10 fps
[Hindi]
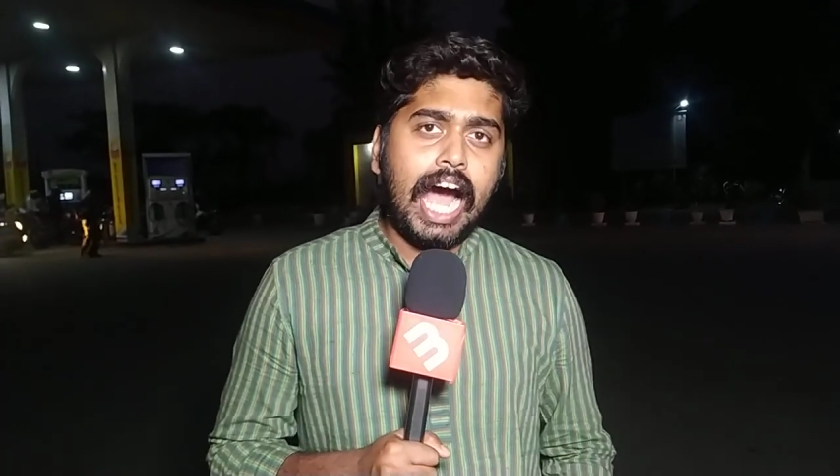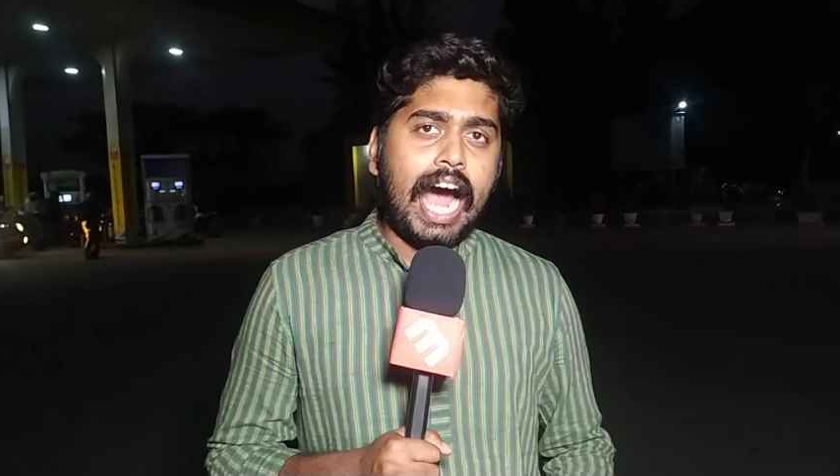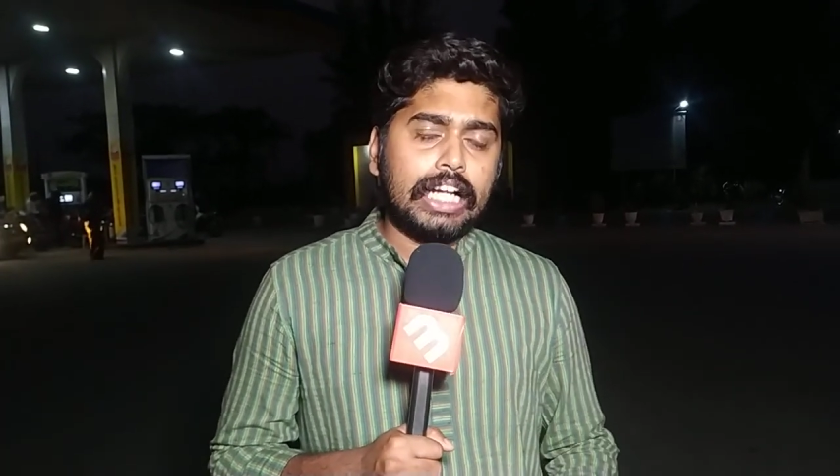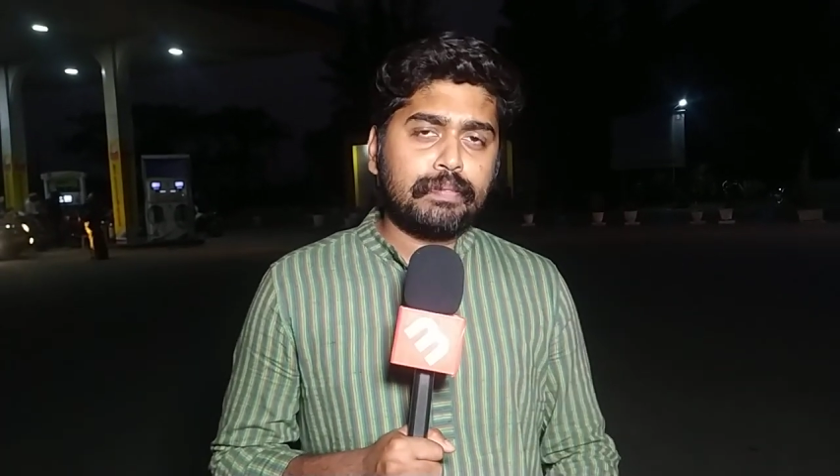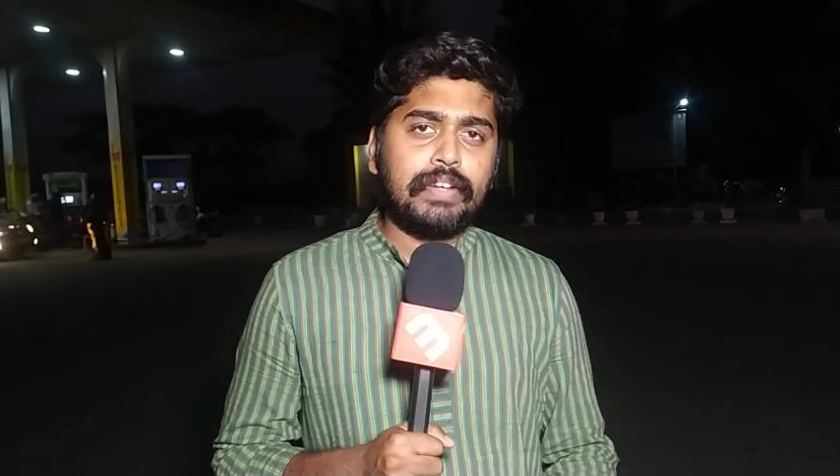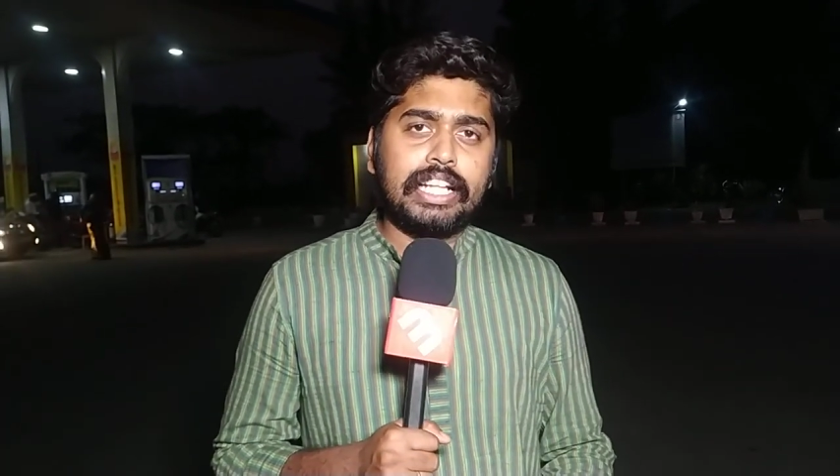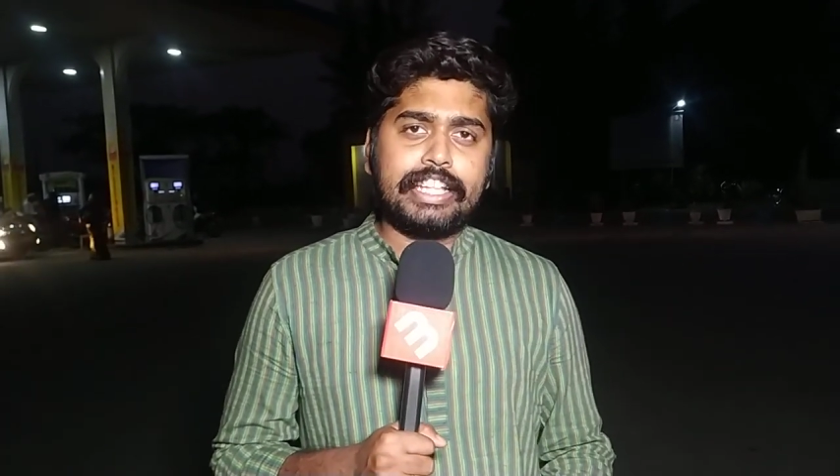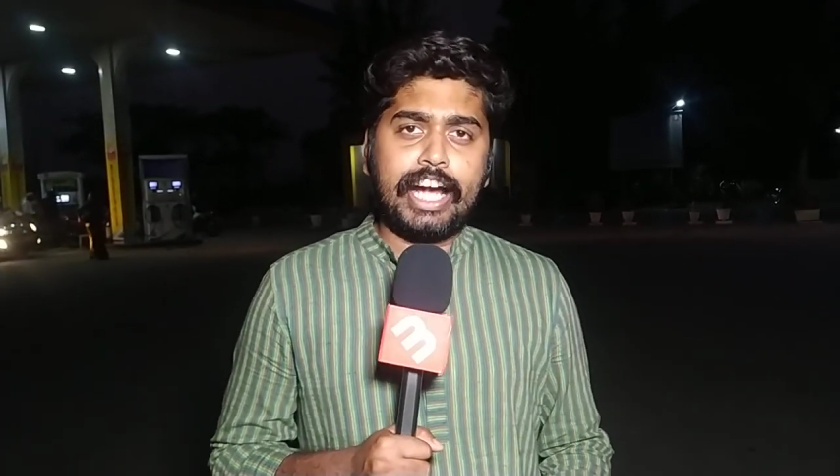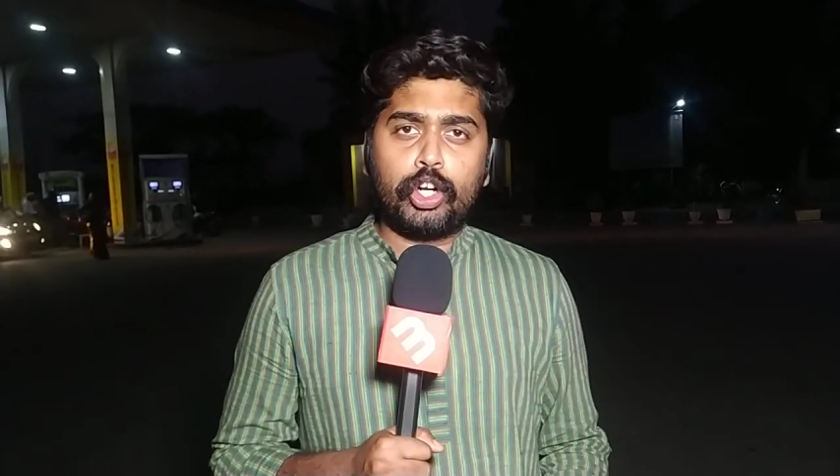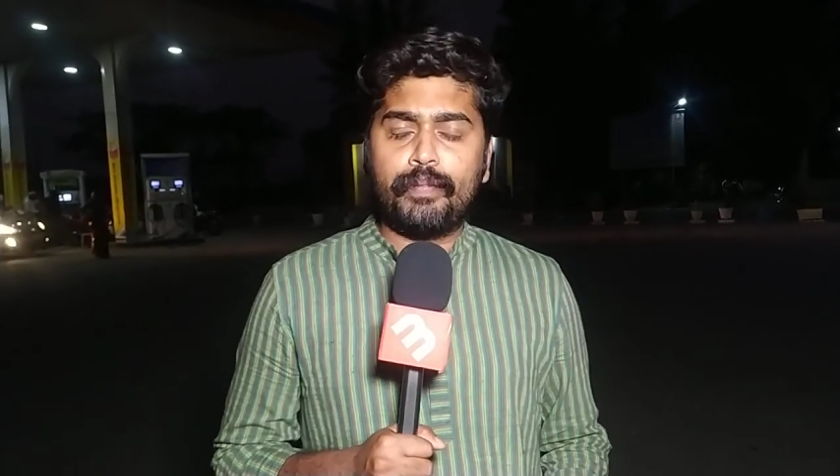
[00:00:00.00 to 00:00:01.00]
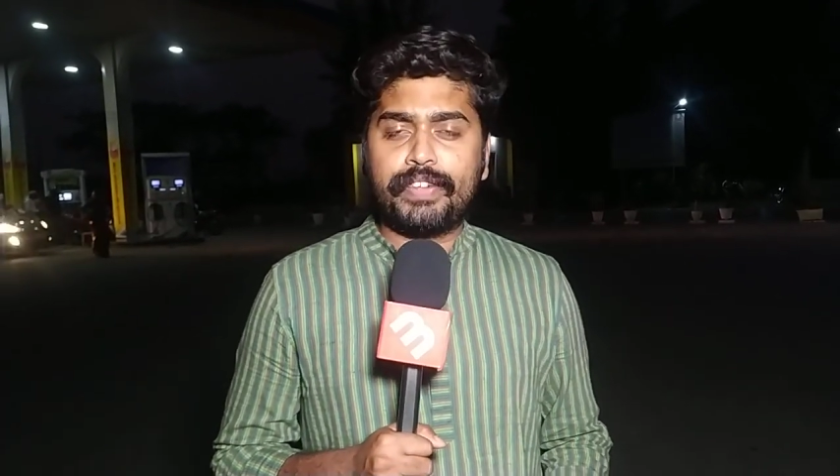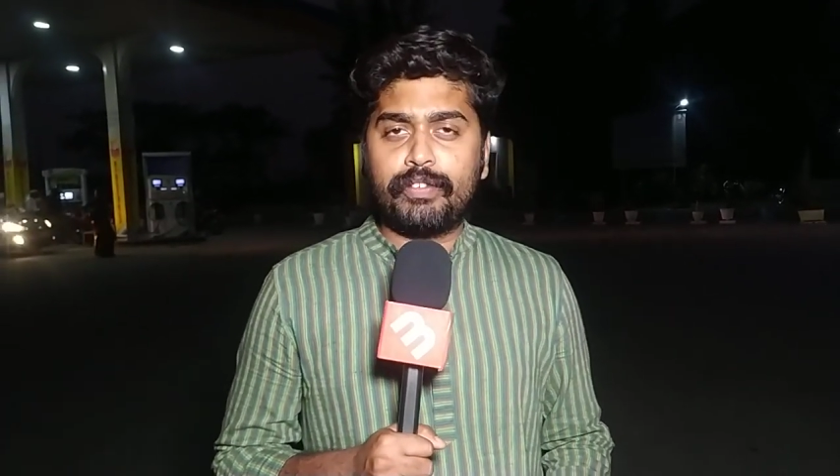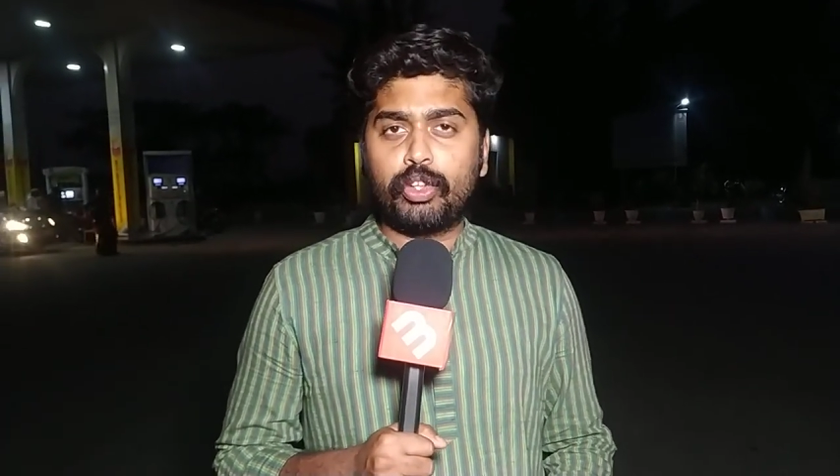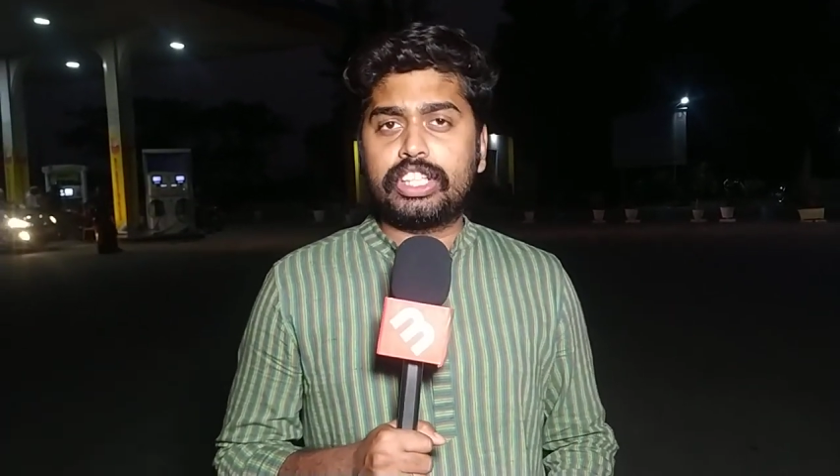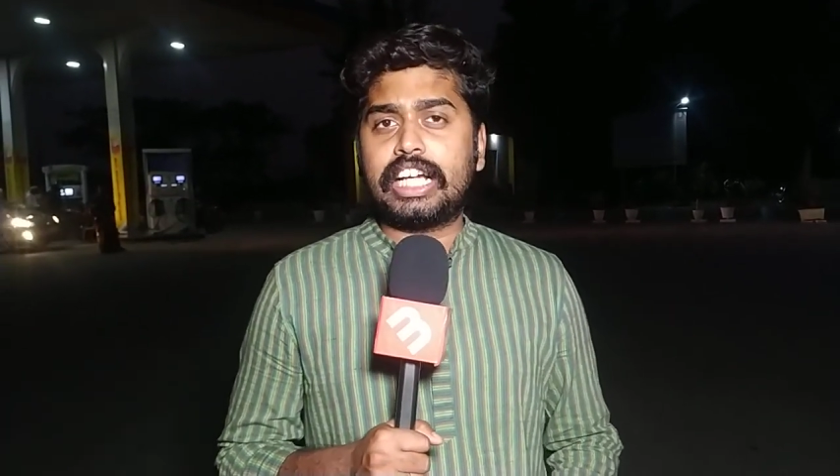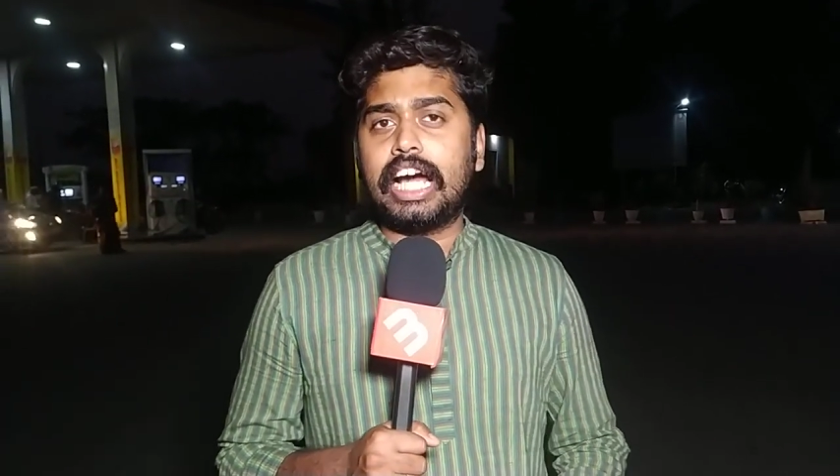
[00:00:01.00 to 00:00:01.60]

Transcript: आत्महत्या को प्रवृत्त